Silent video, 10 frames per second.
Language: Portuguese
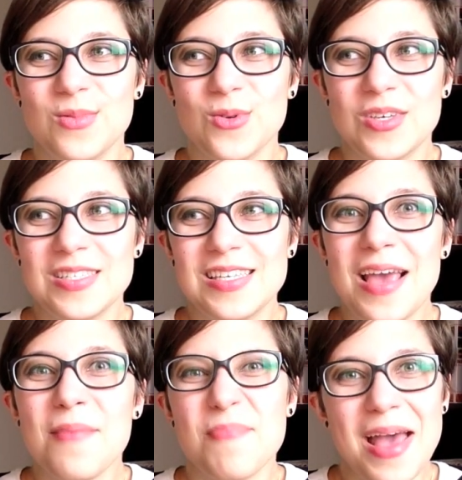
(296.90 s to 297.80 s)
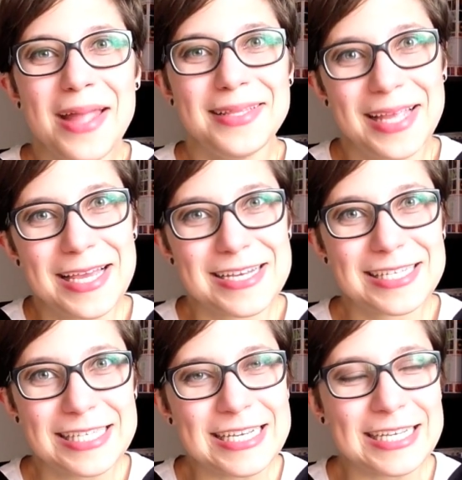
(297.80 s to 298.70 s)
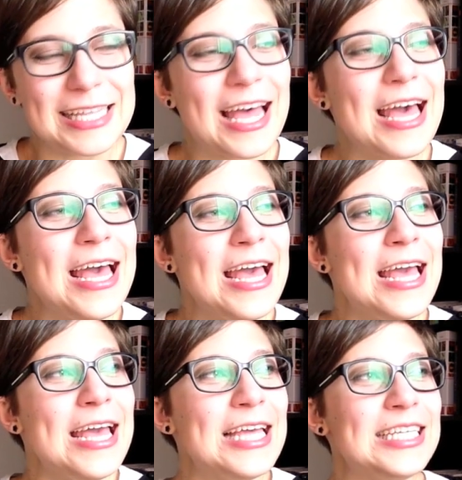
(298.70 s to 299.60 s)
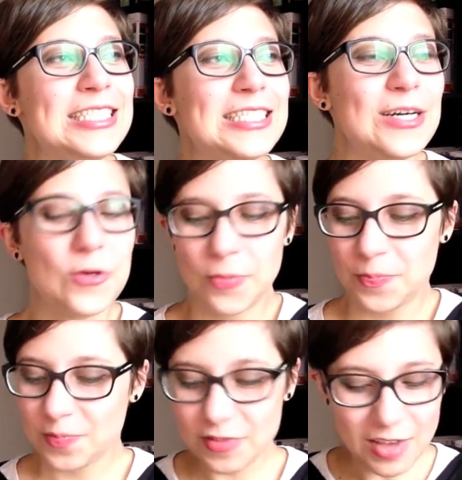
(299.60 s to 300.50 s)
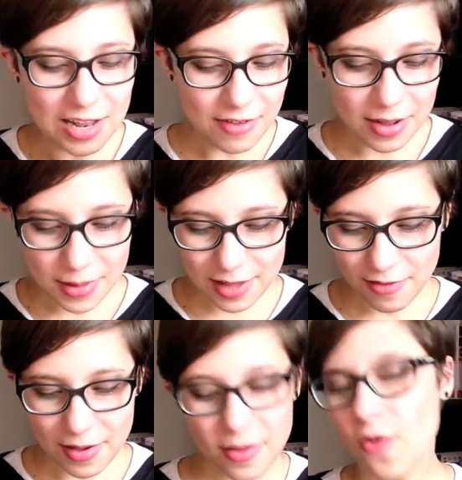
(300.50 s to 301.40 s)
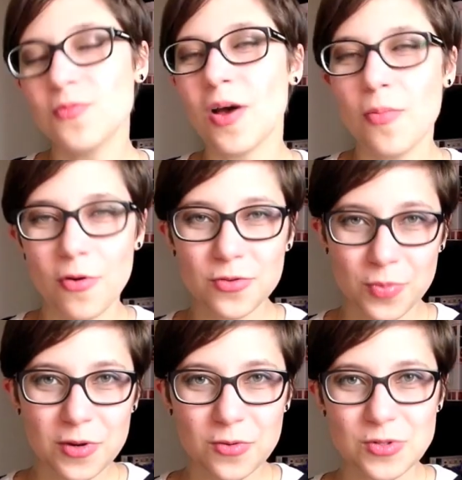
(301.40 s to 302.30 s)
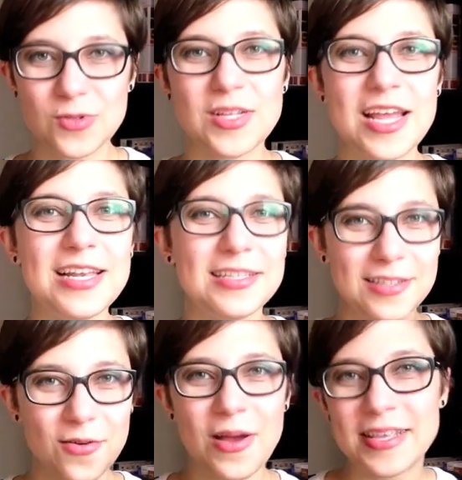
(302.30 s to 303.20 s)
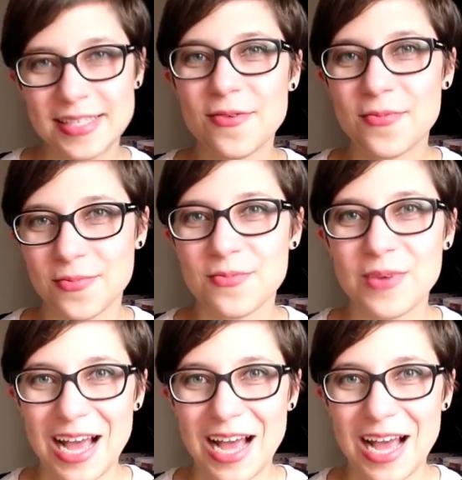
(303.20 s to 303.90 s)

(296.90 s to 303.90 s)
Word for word: do que se repetem, assim, né? Então, enfim, ele vai, ele vai contar um pouco do percurso dele, então esse é um, um